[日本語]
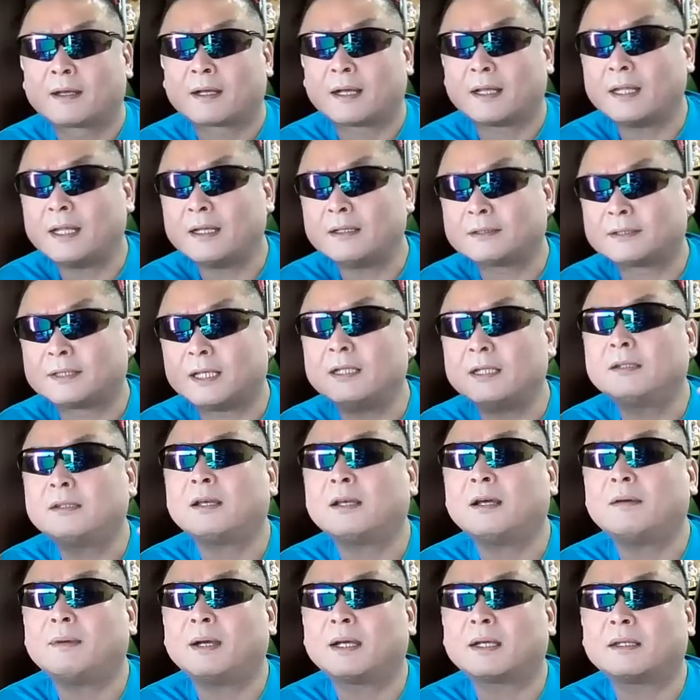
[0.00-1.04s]
必ず先手
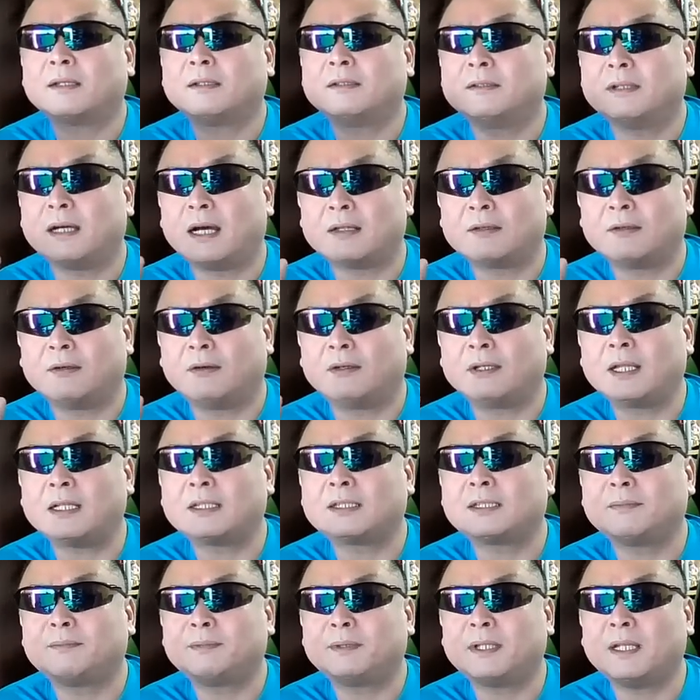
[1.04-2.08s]
は負けるあの同
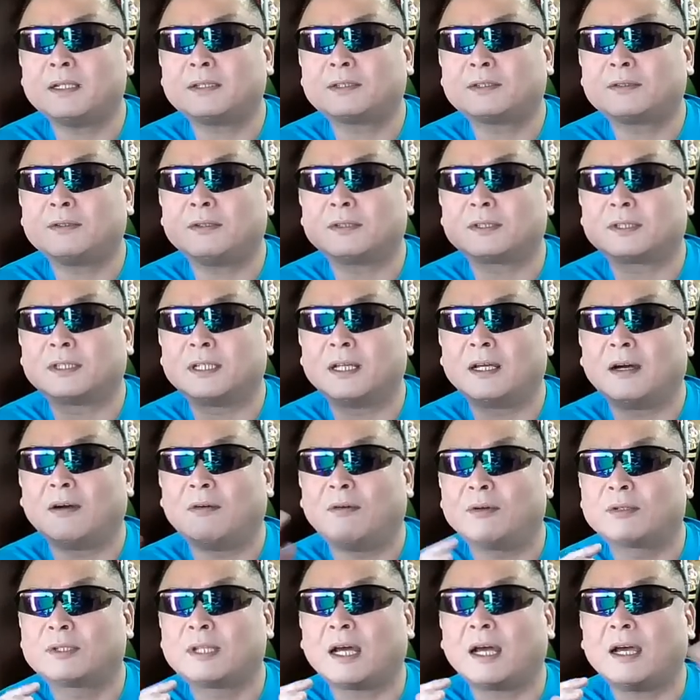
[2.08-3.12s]
じビジネス同士で
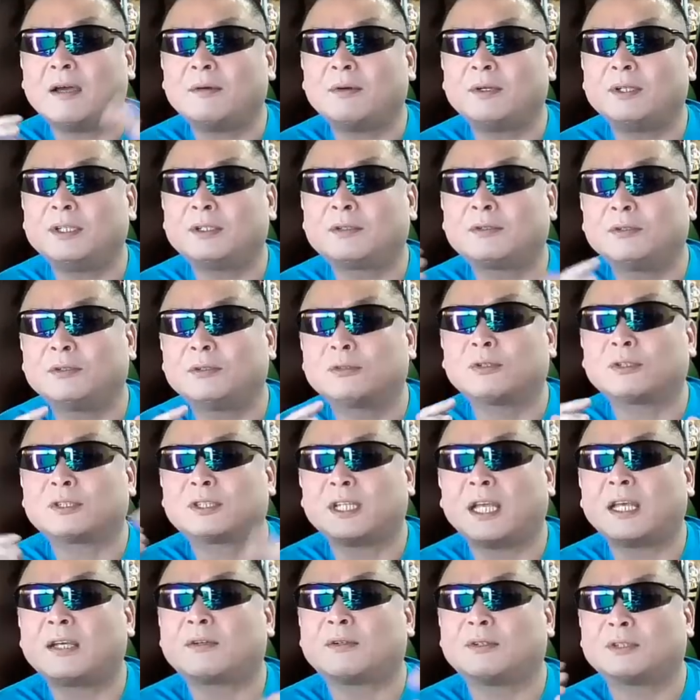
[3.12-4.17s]
お互いをリクルート
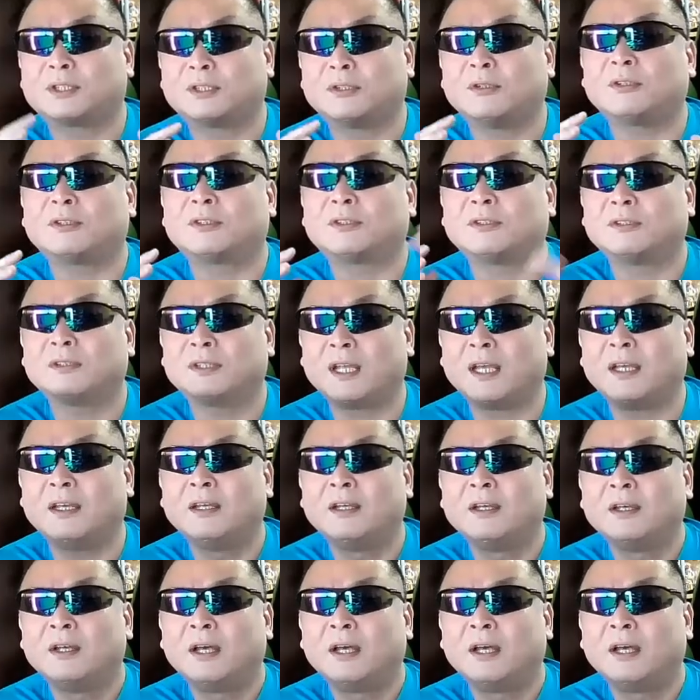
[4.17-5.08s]
し合いっこしようっていうね